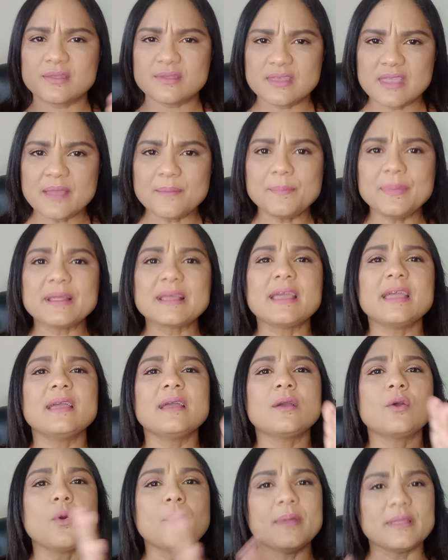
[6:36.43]
siempre
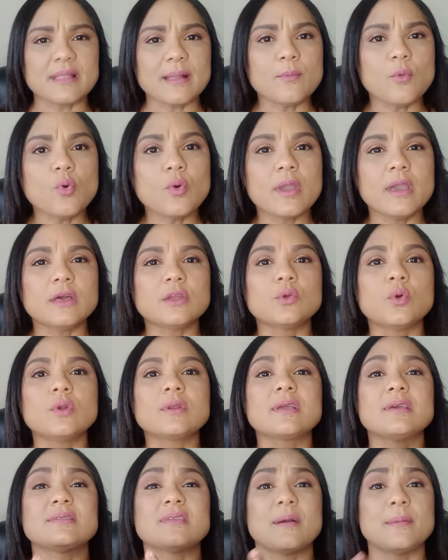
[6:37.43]
que cometamos un
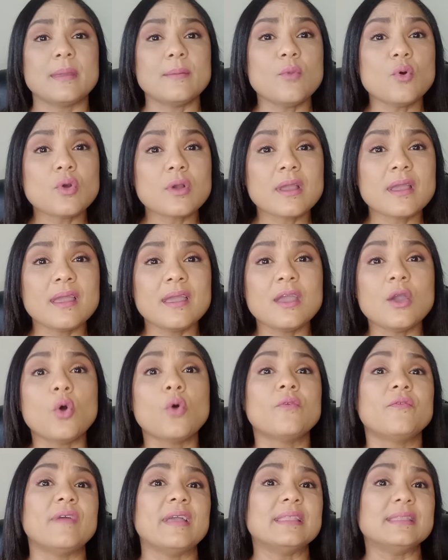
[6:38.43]
error, que sabemos que
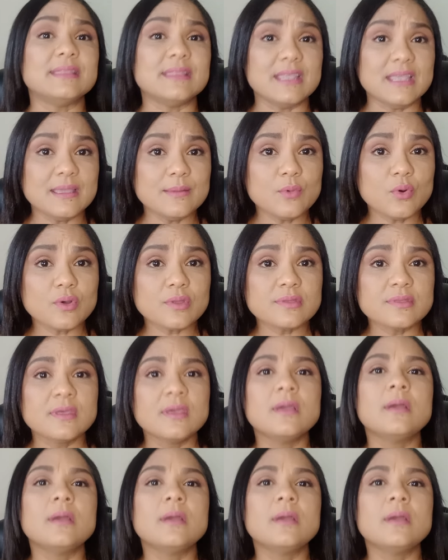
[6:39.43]
ofendimos,